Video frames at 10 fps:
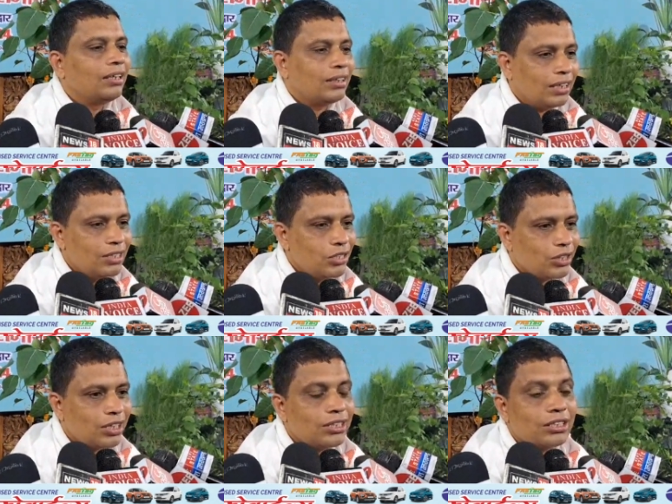कितनी
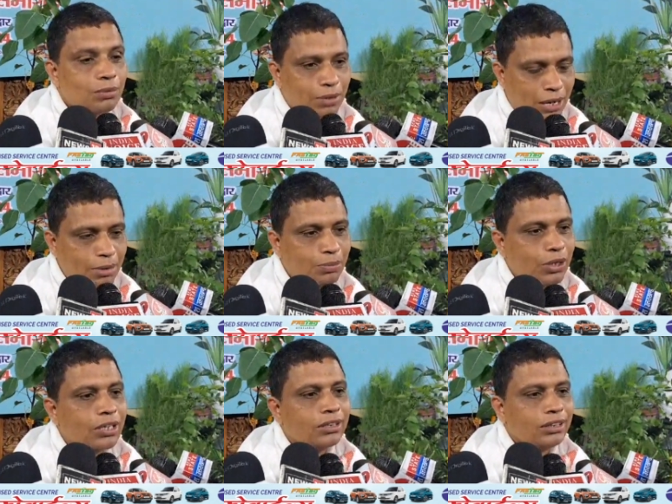चीज़ें जिसके ऊपर हमें
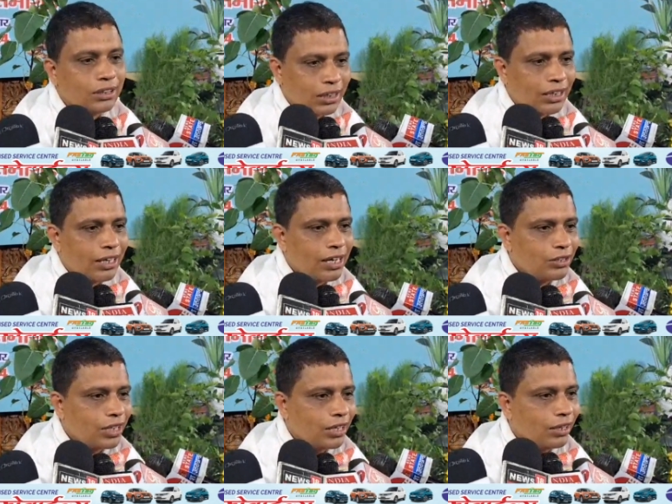पुनः चिंतन करना
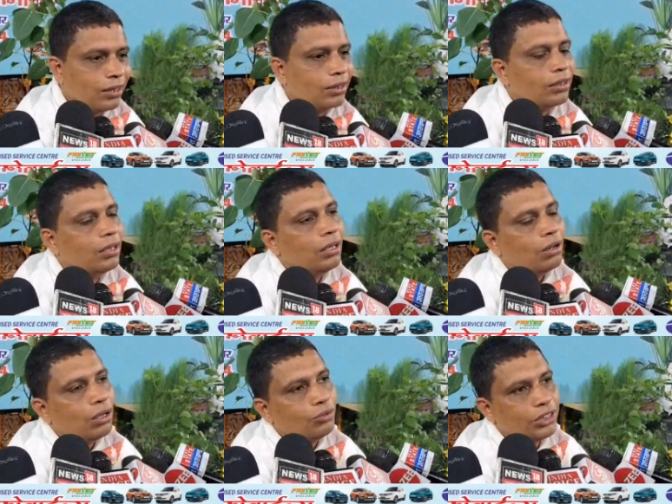चाहिए
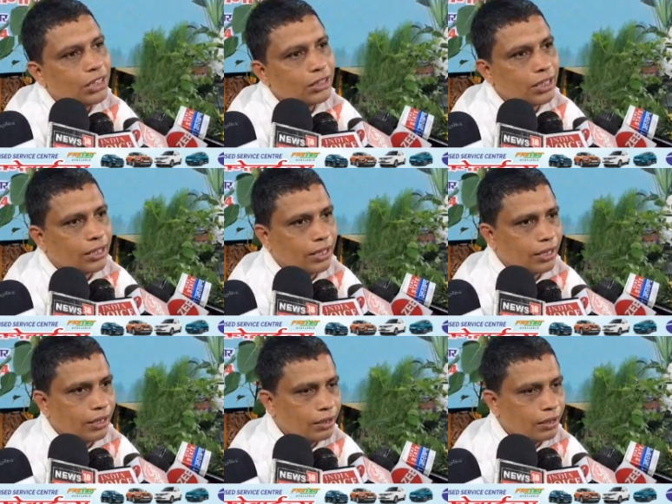और विशेष कर करके